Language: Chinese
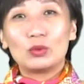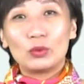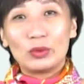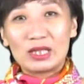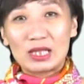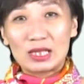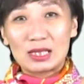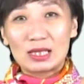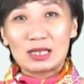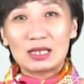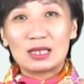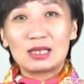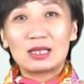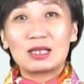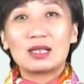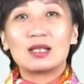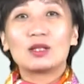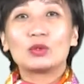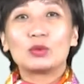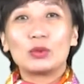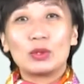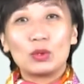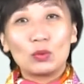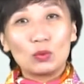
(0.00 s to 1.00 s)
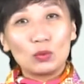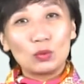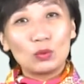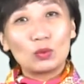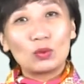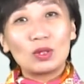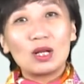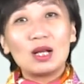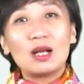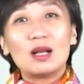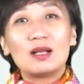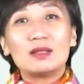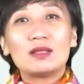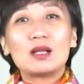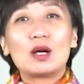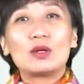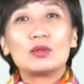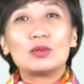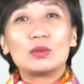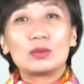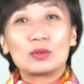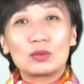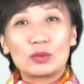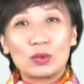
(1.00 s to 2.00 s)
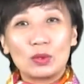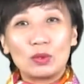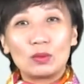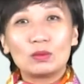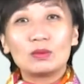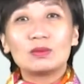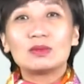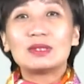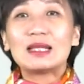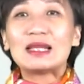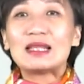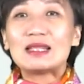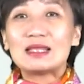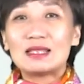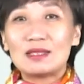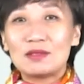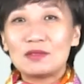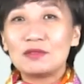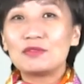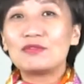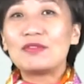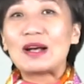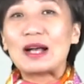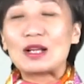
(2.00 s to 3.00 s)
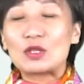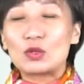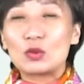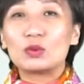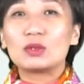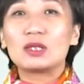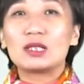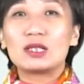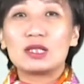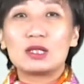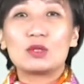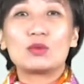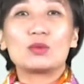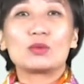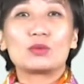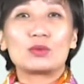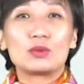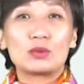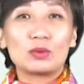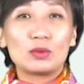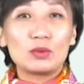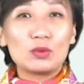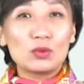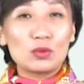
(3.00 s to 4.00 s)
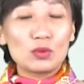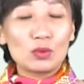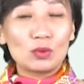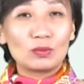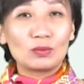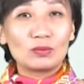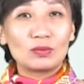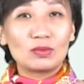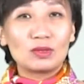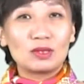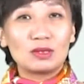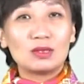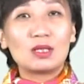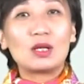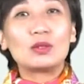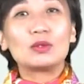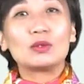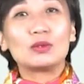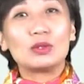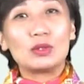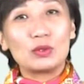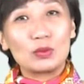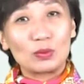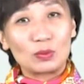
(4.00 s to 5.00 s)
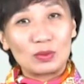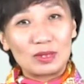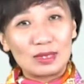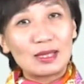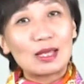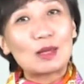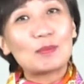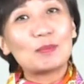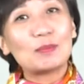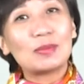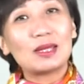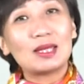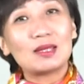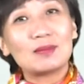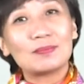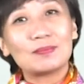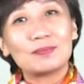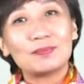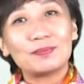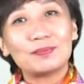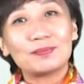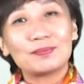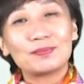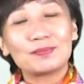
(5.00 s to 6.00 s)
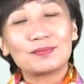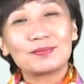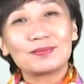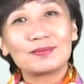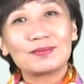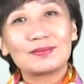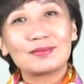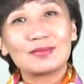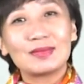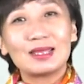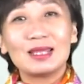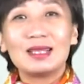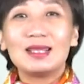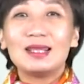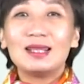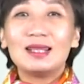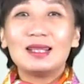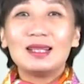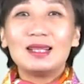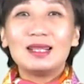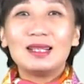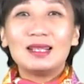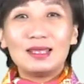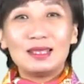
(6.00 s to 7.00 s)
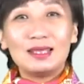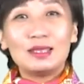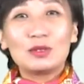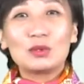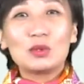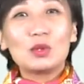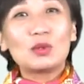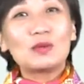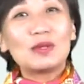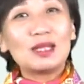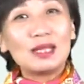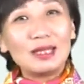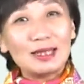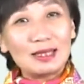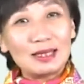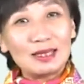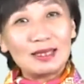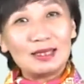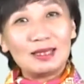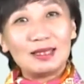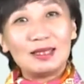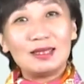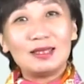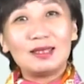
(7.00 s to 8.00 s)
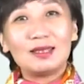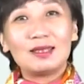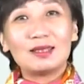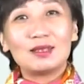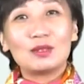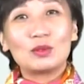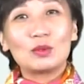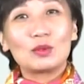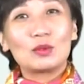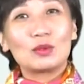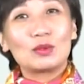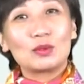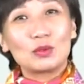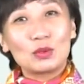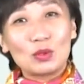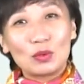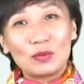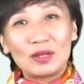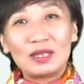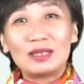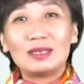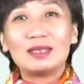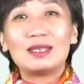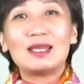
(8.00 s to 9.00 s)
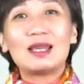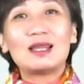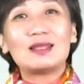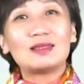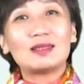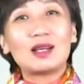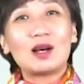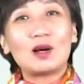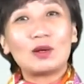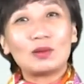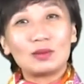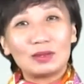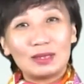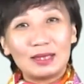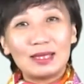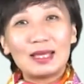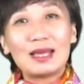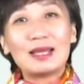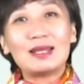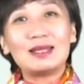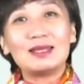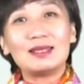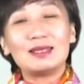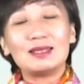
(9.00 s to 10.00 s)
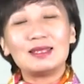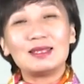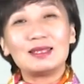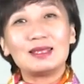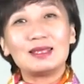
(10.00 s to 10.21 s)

对事对物要有从内心发出的这种尊重，要有一种谦卑。礼作为礼仪，作为天道天理、